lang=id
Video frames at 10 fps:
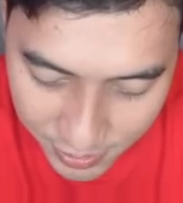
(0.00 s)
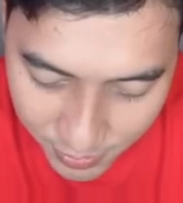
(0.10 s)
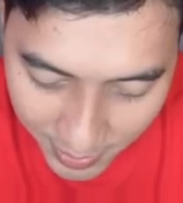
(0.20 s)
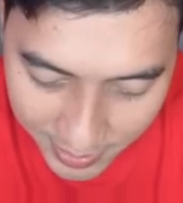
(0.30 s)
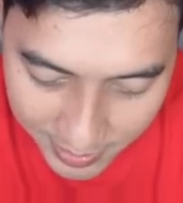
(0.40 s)

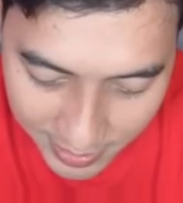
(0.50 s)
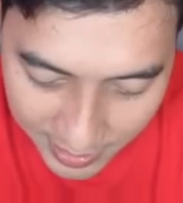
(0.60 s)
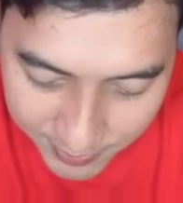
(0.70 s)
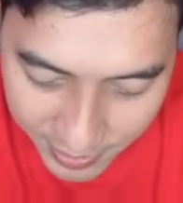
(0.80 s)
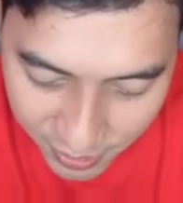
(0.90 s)
Cuma kadang
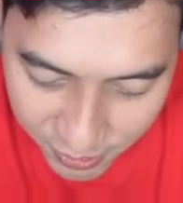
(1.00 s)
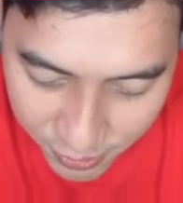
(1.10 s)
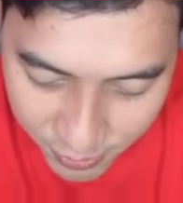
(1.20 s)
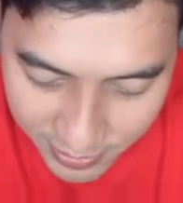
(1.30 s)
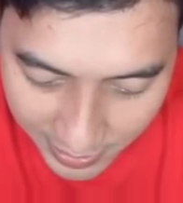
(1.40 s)
nyari mino tuh
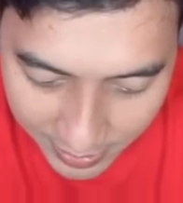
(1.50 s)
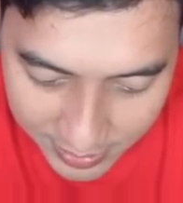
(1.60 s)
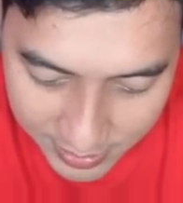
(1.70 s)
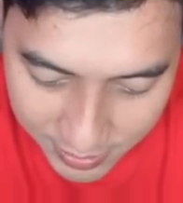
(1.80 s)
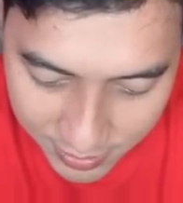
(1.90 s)
susah, guys.